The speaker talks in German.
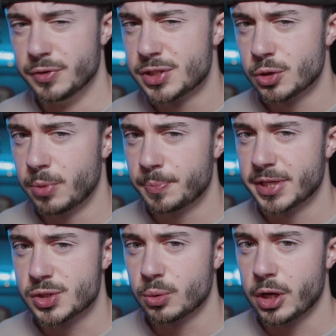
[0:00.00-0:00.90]
Wie es überhaupt
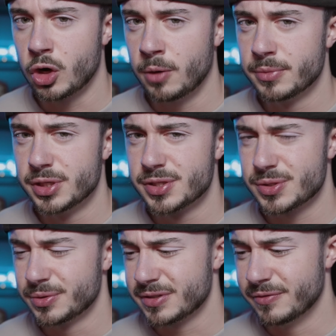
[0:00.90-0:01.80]
dazu gekommen
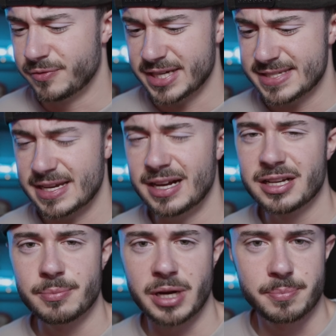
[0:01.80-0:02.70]
ist und was
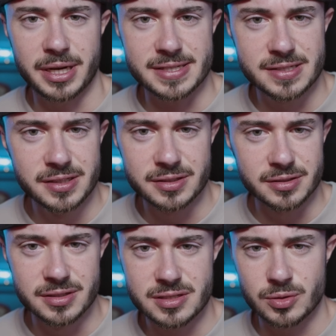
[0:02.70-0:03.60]
allgemein passiert
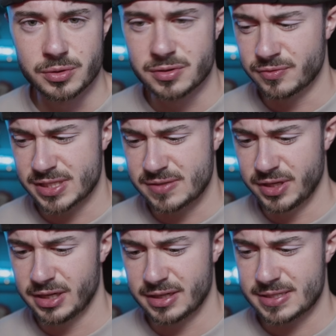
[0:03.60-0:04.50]
ist und
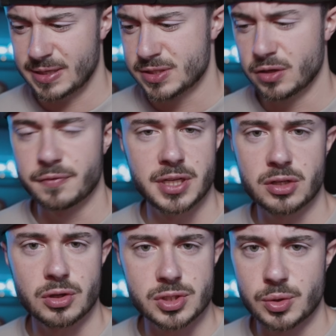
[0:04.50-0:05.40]
weswegen das Ganze auf
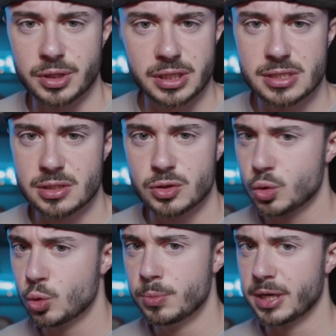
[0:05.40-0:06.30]
TikTok so einen riesen
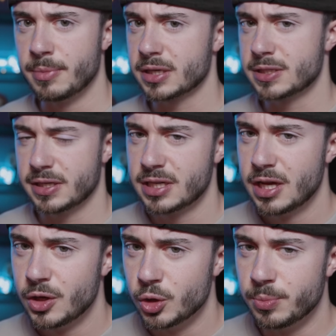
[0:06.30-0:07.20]
Trubel gemacht hat,
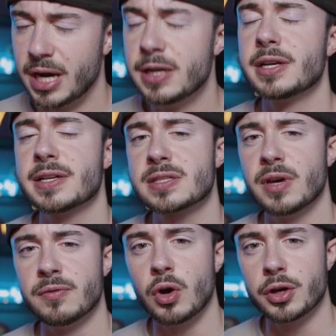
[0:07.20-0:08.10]
über all das
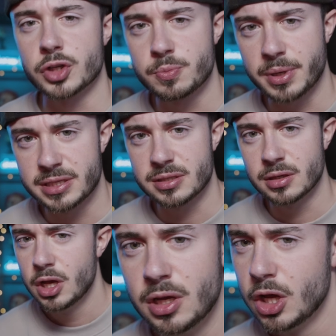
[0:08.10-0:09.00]
werden wir heute
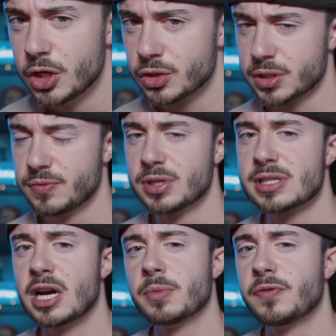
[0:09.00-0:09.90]
sprechen. Doch ich würde
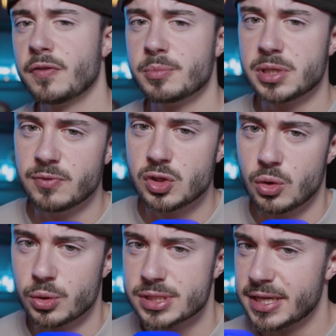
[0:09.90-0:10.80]
sagen, bevor wir mit dem Video
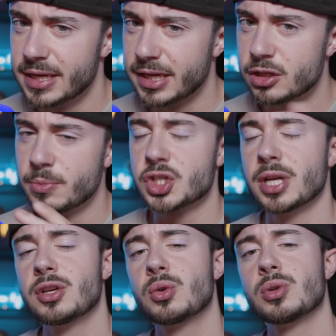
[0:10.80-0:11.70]
loslegen, geht nochmal schnell in die
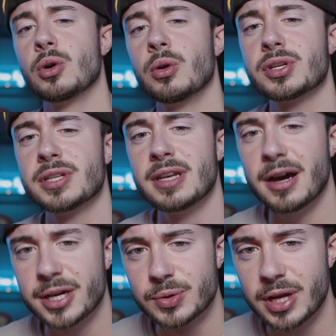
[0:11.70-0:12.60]
Küche, holt euch den
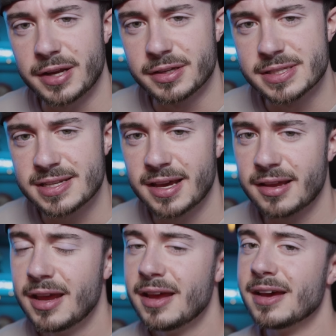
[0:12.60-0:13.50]
ein oder anderen Snack,
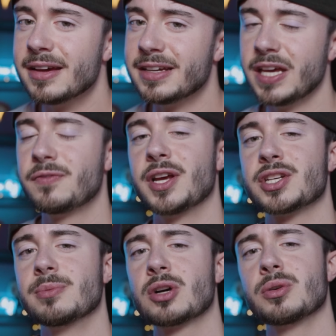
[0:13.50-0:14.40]
geht vielleicht
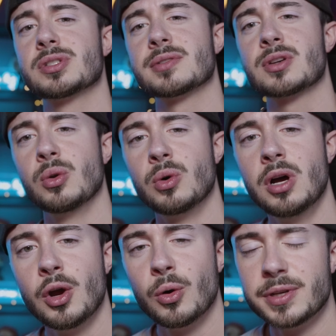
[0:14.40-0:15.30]
nochmal kurz aufs Klo
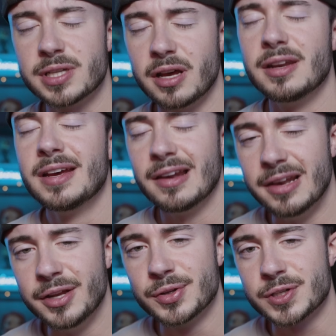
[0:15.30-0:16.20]
und dann
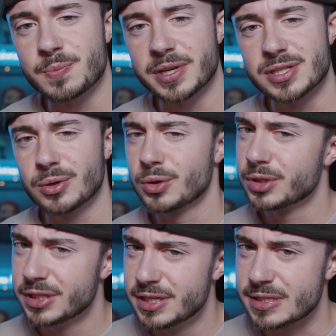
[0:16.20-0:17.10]
lehnt euch entspannt zurück und
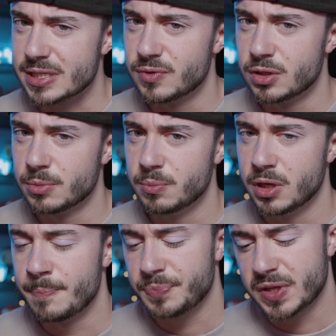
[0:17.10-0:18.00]
genießt das Video mit mir,
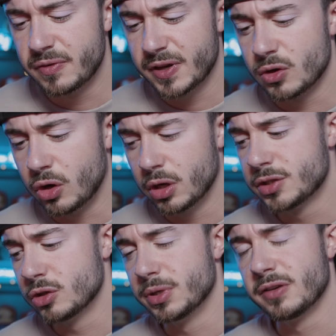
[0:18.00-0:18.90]
denn wir werden heute
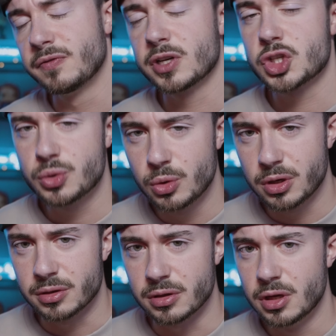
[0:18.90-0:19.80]
über den
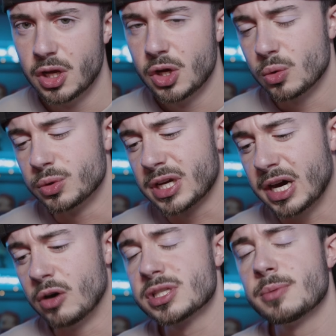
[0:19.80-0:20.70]
verstörenden und
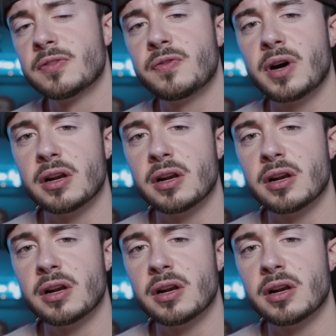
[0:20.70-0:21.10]
grausamen Fall